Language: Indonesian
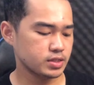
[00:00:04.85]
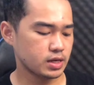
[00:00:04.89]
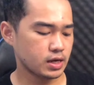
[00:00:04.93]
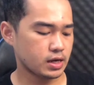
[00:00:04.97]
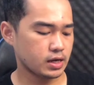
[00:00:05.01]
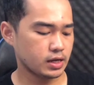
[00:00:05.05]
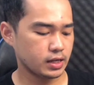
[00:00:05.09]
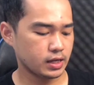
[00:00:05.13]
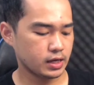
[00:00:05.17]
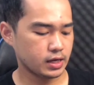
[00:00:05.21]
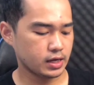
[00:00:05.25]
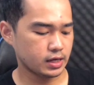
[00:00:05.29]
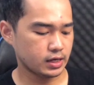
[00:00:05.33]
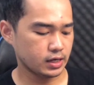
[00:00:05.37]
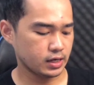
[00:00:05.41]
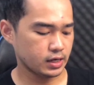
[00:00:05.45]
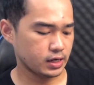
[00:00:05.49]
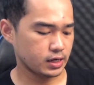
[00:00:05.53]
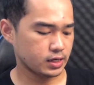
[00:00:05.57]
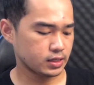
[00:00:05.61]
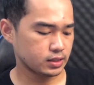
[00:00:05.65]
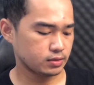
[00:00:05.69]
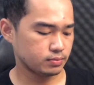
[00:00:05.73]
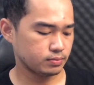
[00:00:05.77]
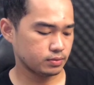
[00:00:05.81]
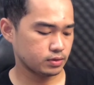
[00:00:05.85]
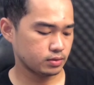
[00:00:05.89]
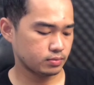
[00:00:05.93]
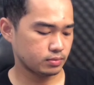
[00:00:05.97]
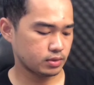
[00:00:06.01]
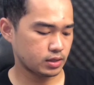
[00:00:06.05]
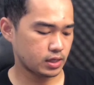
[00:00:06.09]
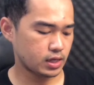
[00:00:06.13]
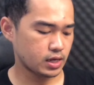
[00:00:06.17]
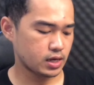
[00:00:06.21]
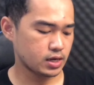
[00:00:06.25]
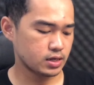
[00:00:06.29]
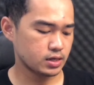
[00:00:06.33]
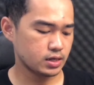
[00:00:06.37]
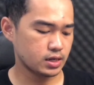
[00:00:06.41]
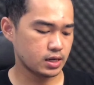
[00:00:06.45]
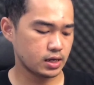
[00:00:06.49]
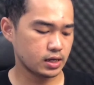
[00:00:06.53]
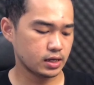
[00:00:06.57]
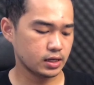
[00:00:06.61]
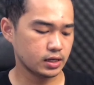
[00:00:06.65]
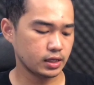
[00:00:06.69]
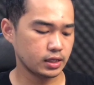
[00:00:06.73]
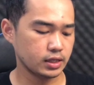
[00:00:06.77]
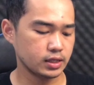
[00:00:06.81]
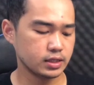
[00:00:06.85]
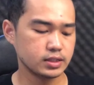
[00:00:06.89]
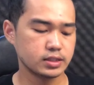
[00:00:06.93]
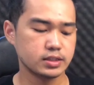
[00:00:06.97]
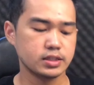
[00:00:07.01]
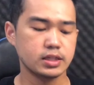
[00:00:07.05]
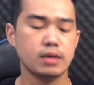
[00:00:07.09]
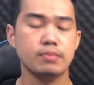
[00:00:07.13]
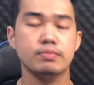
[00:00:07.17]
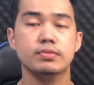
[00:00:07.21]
bisa kalian lihat teman-teman ya dari